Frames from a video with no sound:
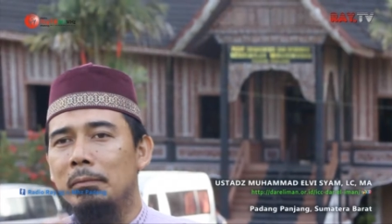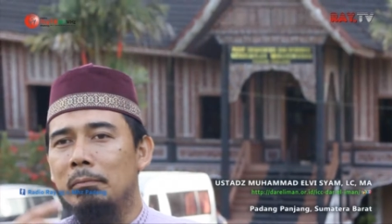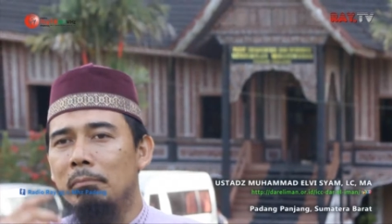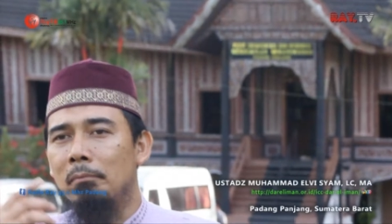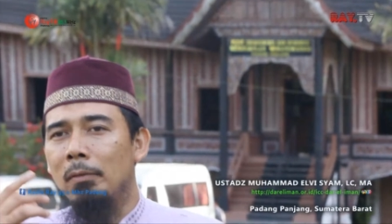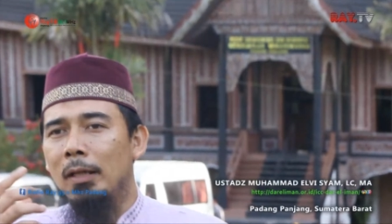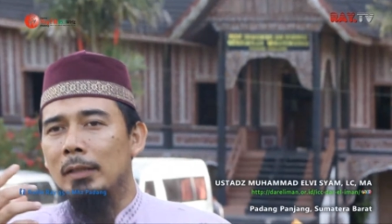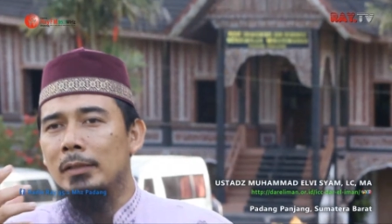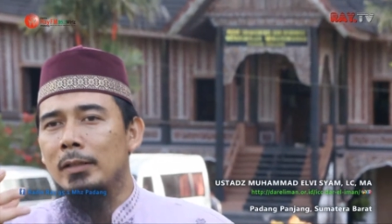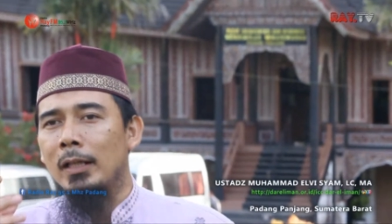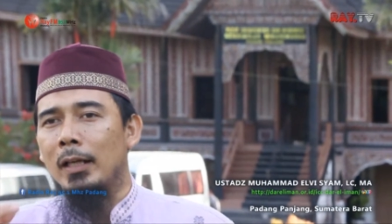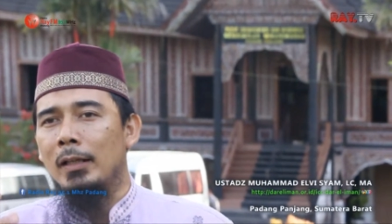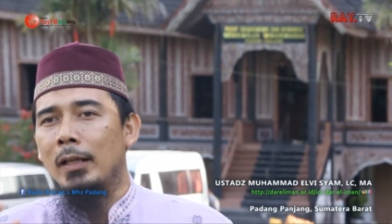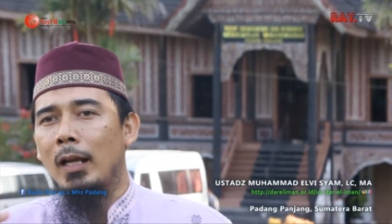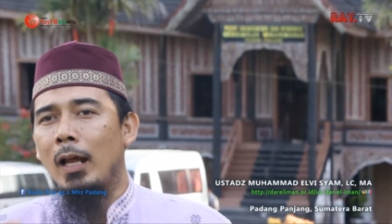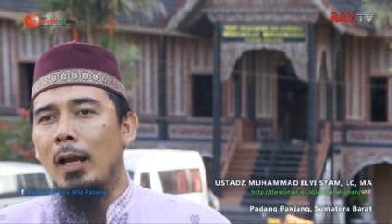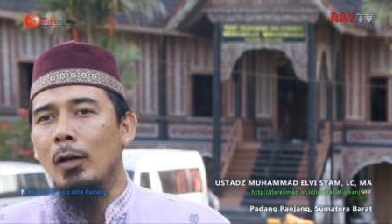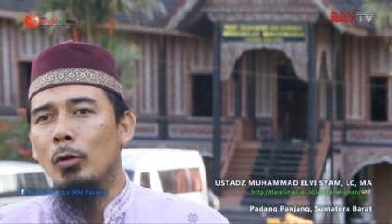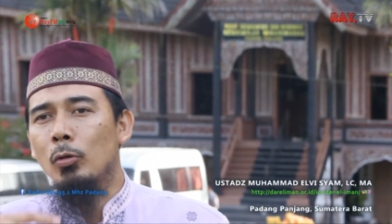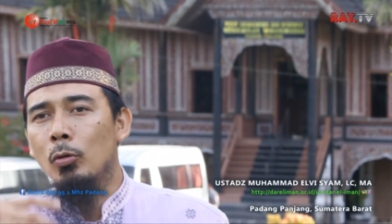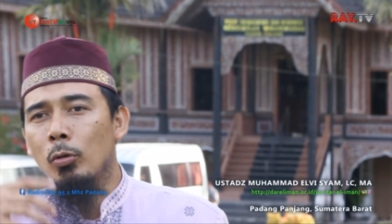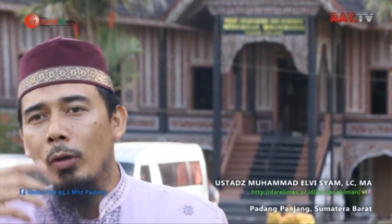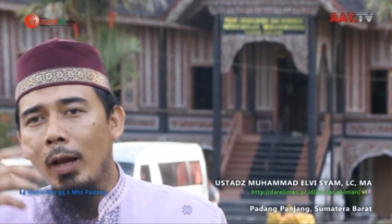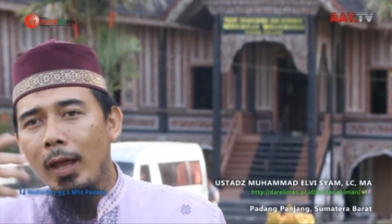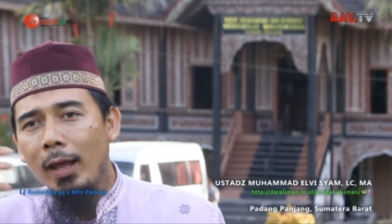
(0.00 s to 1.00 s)
Bacaan
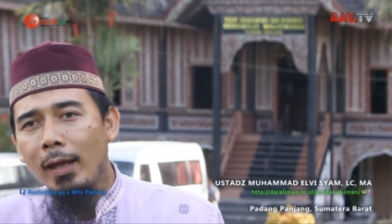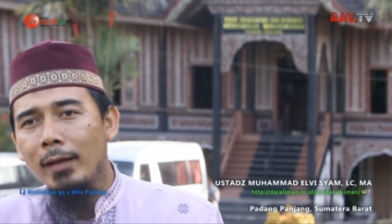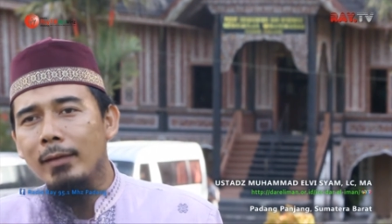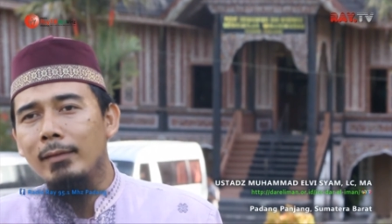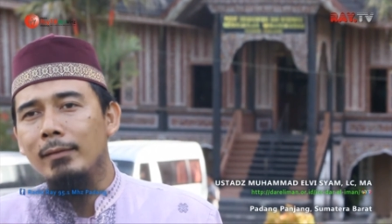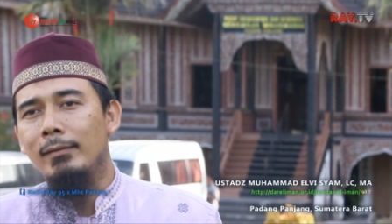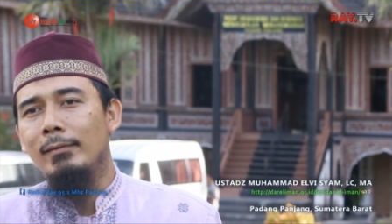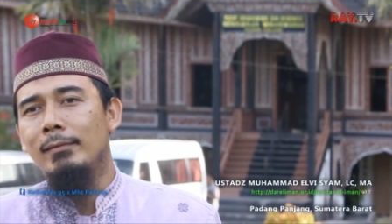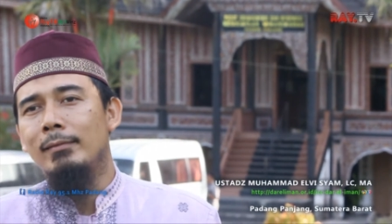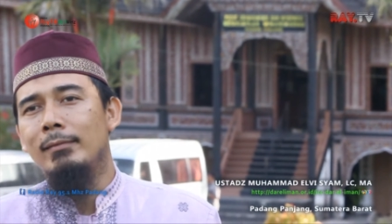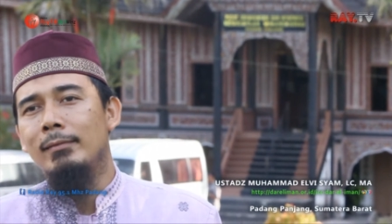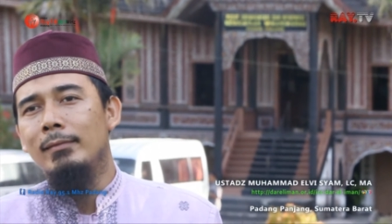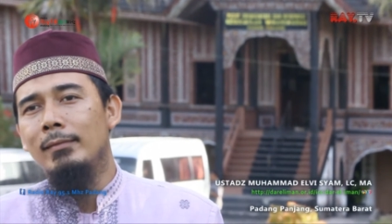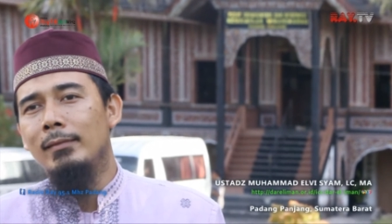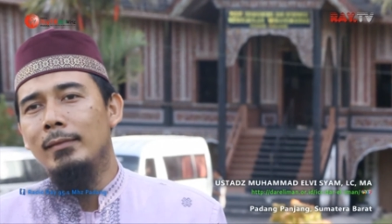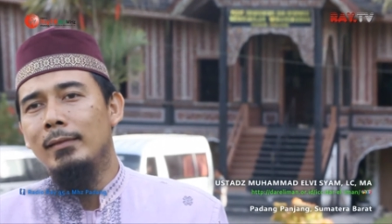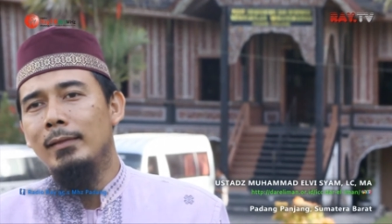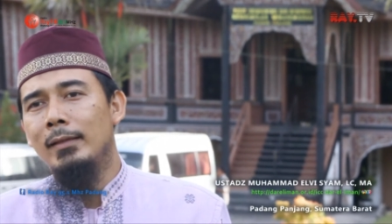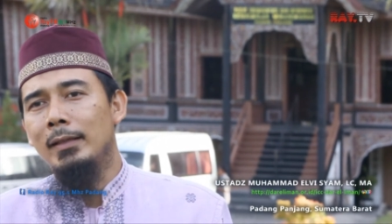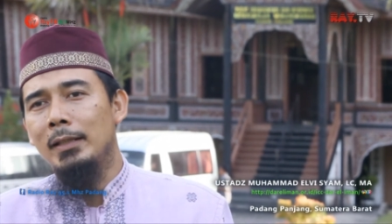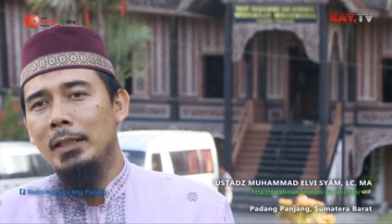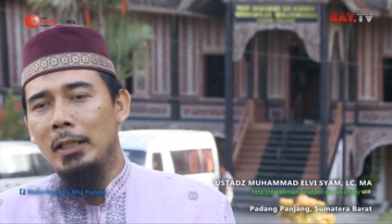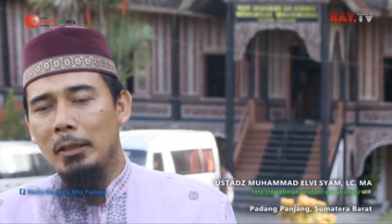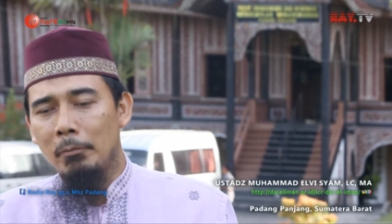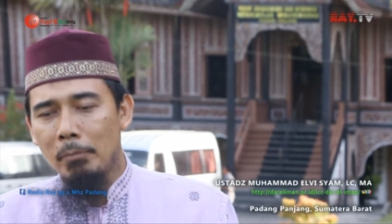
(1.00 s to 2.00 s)
Al-Quran
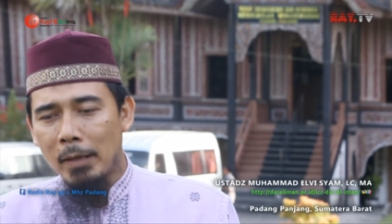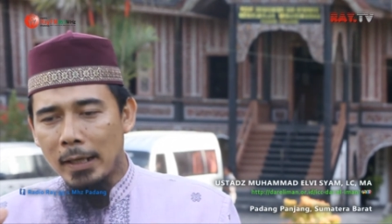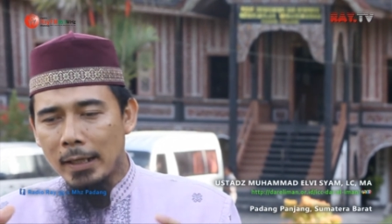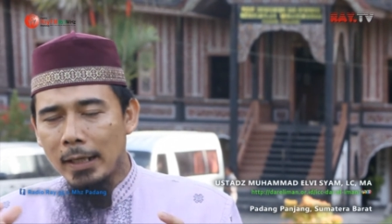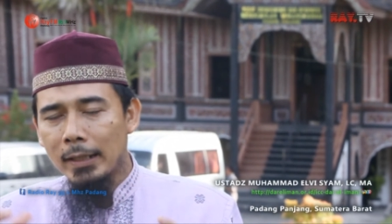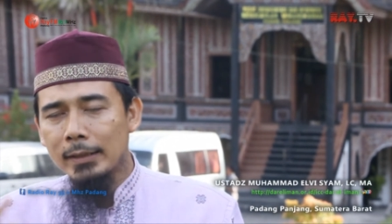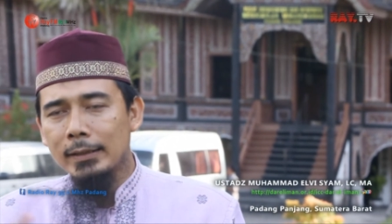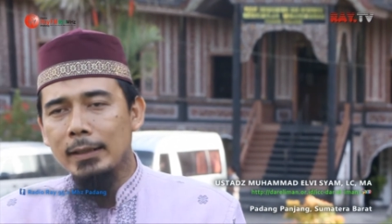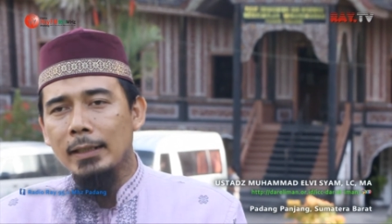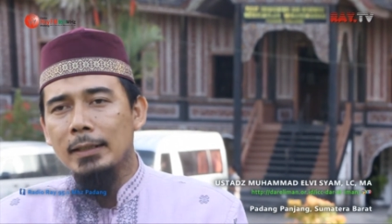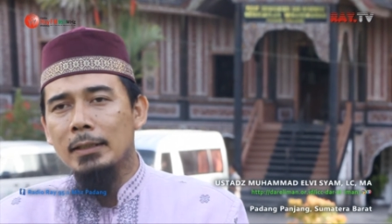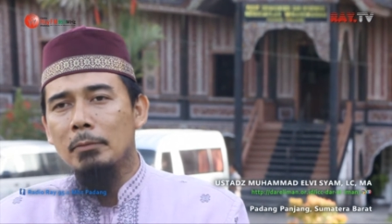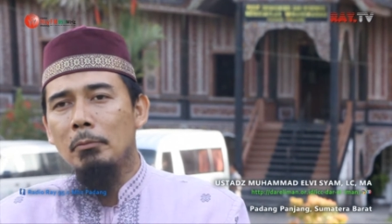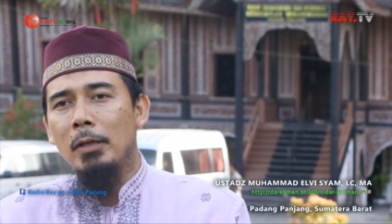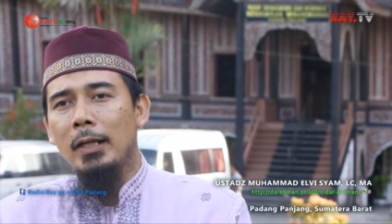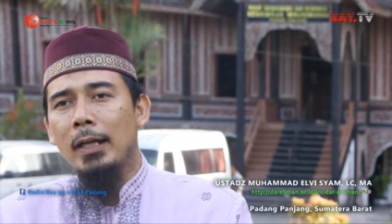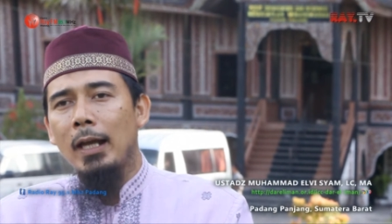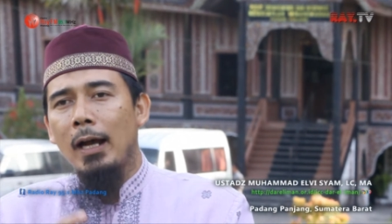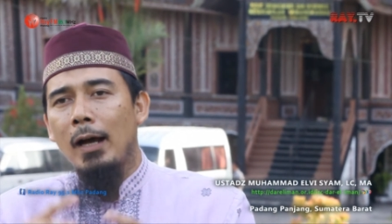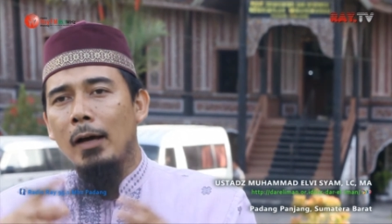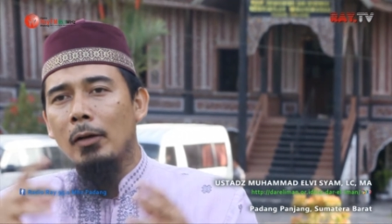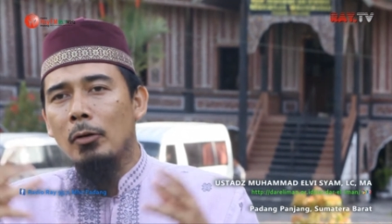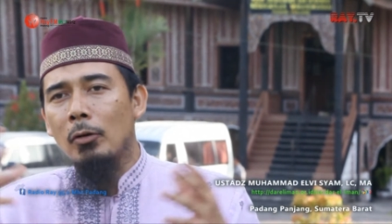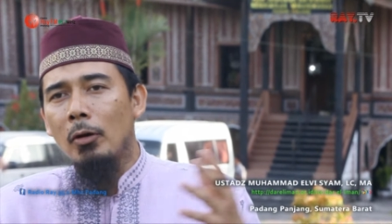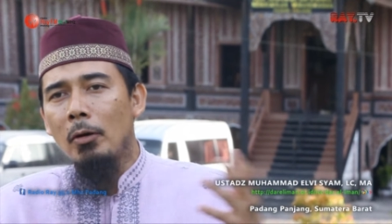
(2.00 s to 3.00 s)
diibaratkan sebagai
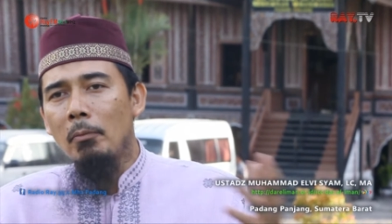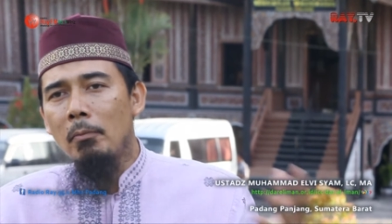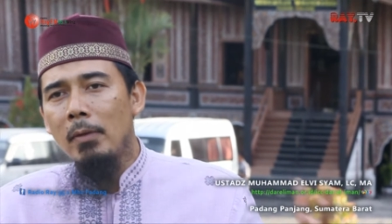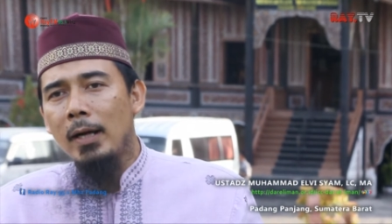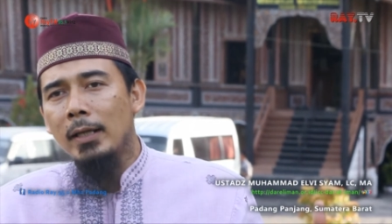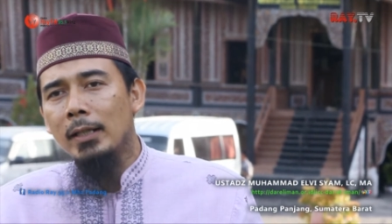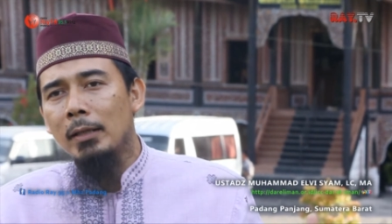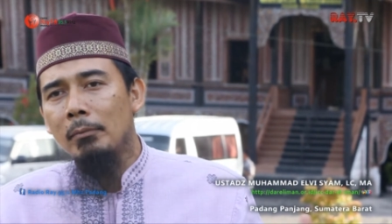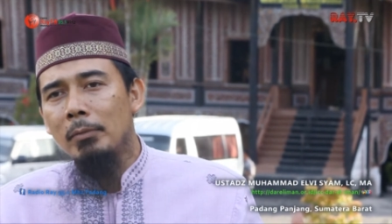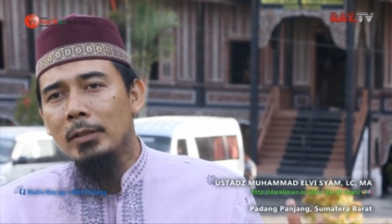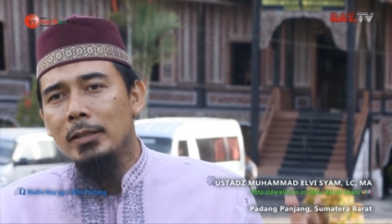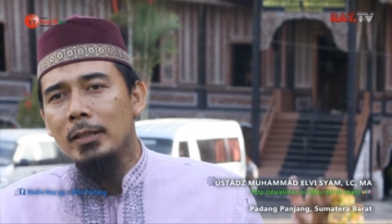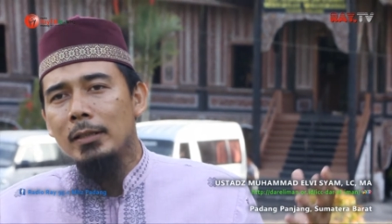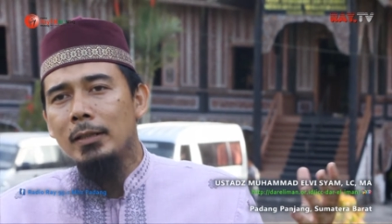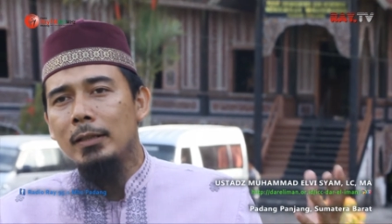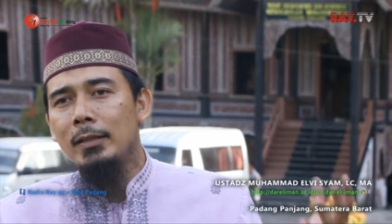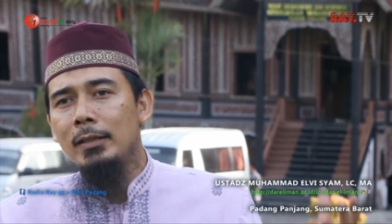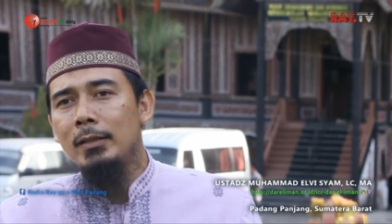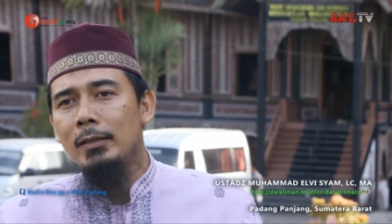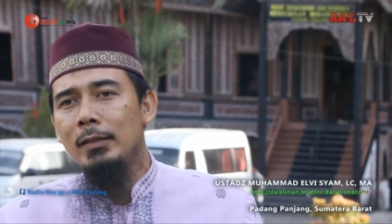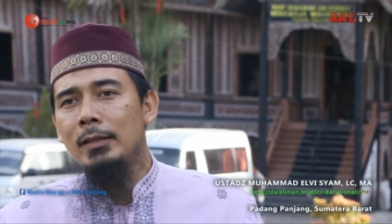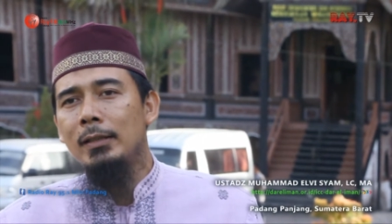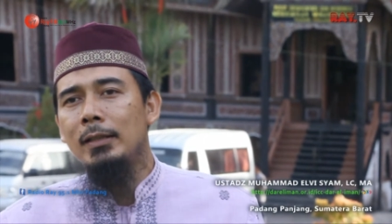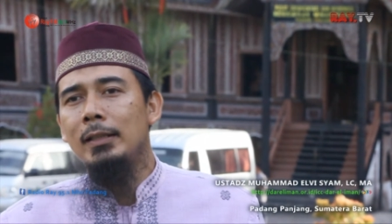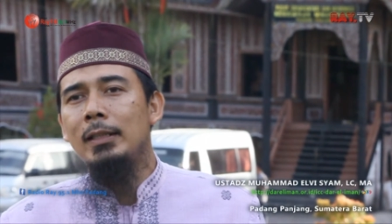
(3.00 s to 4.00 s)
aroma yang bisa di,
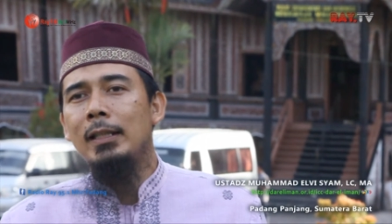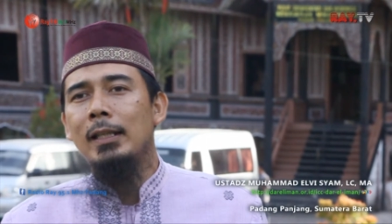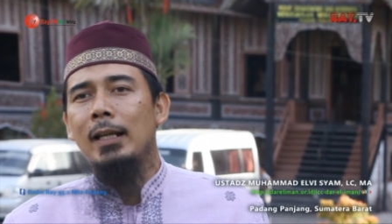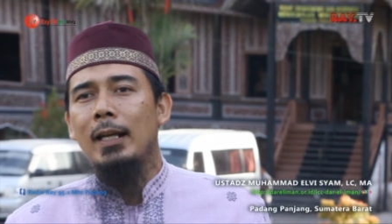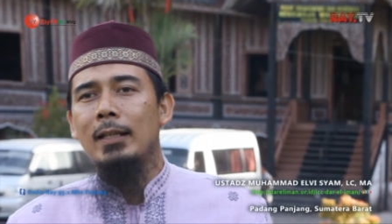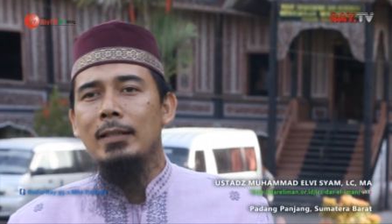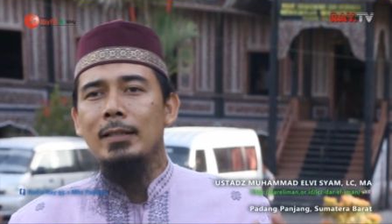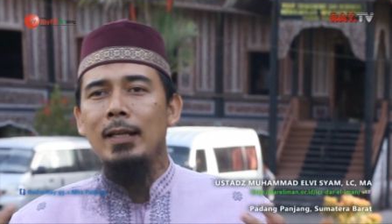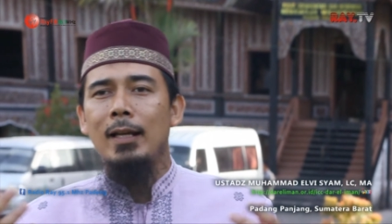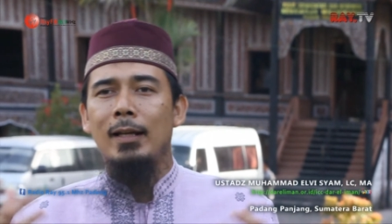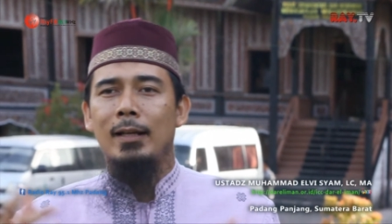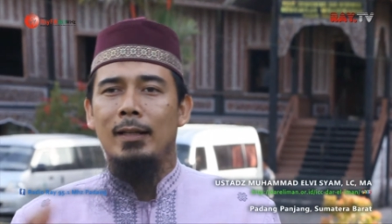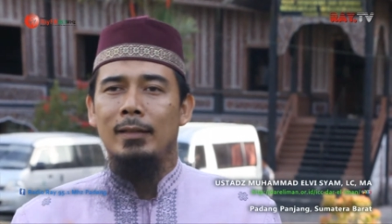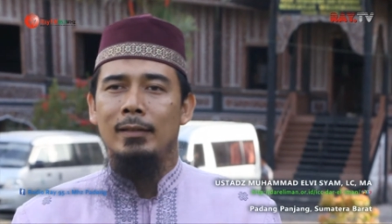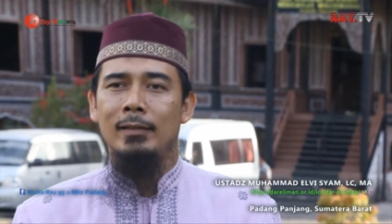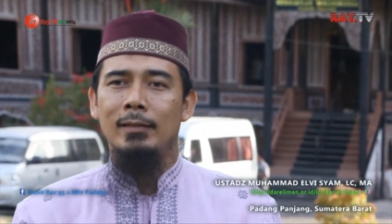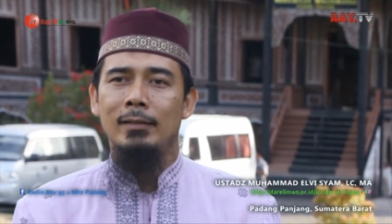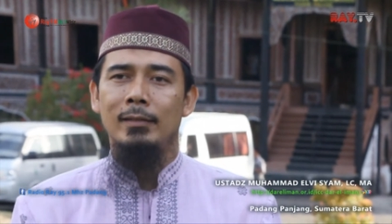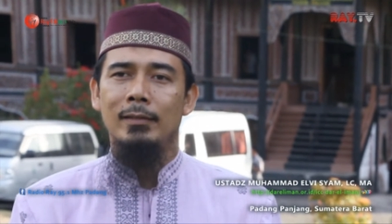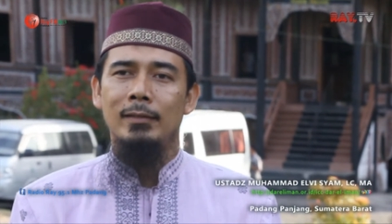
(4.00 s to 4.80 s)
di, dirasakan.